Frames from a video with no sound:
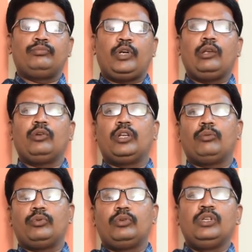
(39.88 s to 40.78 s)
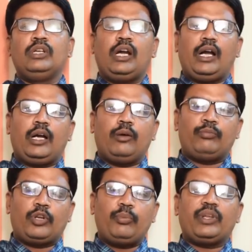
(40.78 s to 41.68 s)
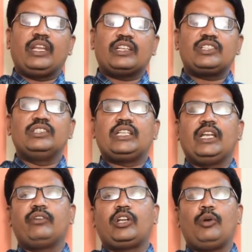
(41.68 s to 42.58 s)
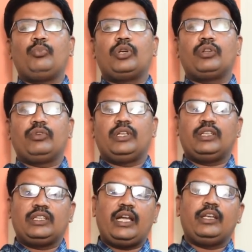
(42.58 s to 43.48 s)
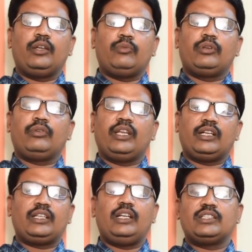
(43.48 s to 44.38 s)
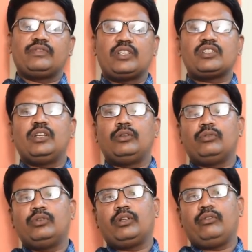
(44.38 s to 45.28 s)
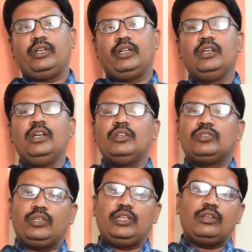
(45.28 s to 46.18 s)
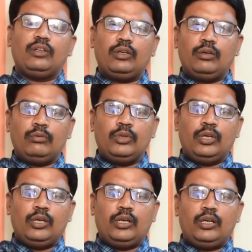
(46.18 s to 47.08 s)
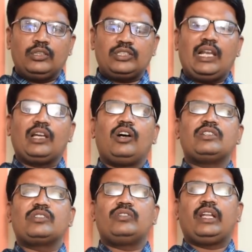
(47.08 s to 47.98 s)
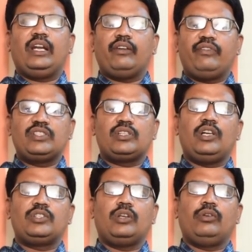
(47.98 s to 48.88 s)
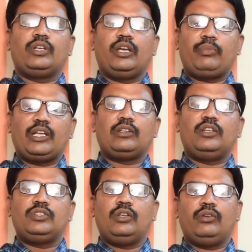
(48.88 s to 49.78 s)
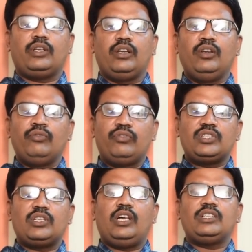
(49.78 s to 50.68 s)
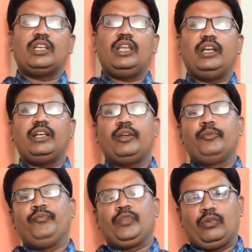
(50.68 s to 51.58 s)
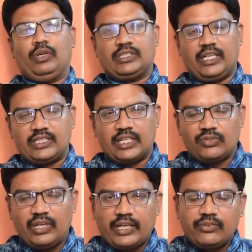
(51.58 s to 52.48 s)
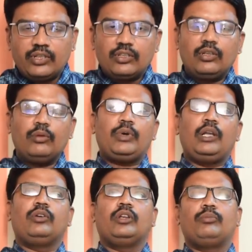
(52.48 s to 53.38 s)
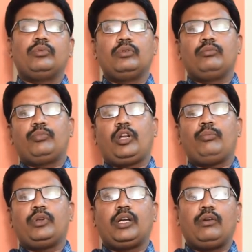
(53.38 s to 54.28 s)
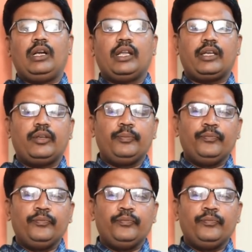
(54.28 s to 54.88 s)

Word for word: పాల్గొన్నప్పుడు ఆ ప్రాపర్ ఇరెక్షన్స్ అనేవి రాకపోవటం దాన్ని మనం ఇరెక్టైల్ డిస్ఫంక్షన్ అంటూ ఉంటామండి సో దీంట్లో చాలా కాజెస్ ఉంటాయి అంటే ఫిజియలాజికల్ ఉంటాయి ప్యాథలాజికల్ ఉంటాయి ఫిజియలాజికల్ అంటే ఒకసారి సెక్షువల్ యాక్టివిటీతో పాల్గొన్నప్పుడు ప్రాపర్గా వాళ్ళకి